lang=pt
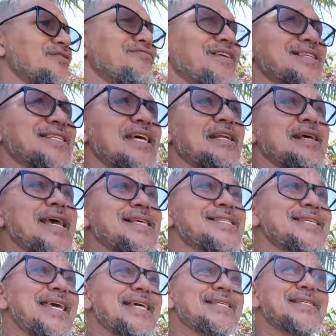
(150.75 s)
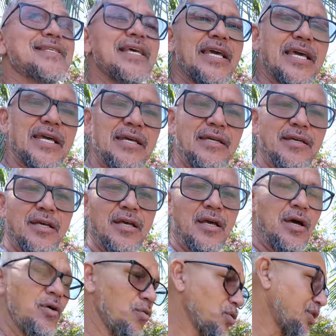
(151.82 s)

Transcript: e fazer ele esquecer o